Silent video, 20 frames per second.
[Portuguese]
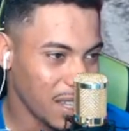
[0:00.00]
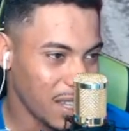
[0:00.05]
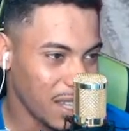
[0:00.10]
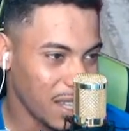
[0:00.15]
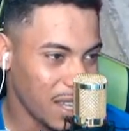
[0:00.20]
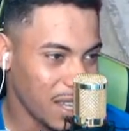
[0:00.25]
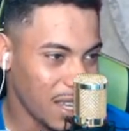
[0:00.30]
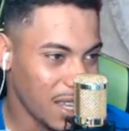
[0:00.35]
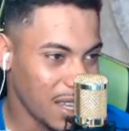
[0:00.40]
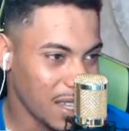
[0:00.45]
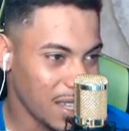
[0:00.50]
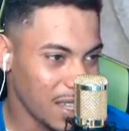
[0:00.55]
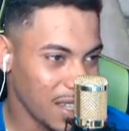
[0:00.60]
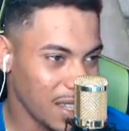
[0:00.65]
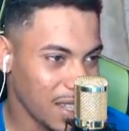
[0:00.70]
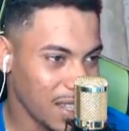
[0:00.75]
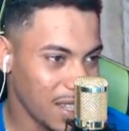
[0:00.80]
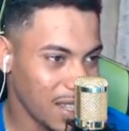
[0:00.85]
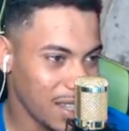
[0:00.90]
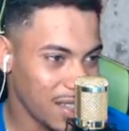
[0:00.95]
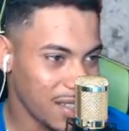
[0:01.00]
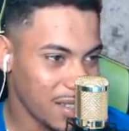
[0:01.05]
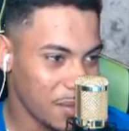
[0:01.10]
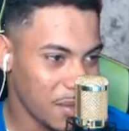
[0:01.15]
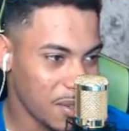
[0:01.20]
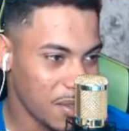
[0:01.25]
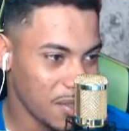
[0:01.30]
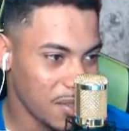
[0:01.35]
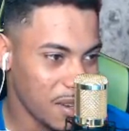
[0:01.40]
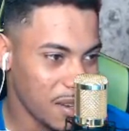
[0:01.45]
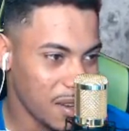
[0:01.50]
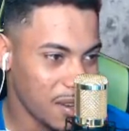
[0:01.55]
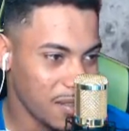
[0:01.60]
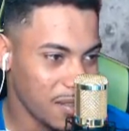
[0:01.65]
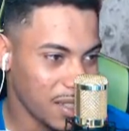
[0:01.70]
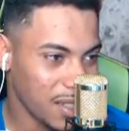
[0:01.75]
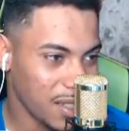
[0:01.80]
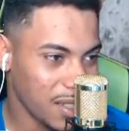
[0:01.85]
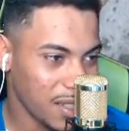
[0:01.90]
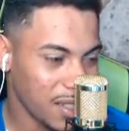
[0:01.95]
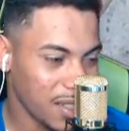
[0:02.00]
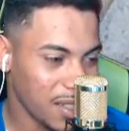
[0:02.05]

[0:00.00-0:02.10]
Que que é isso, meu jovem?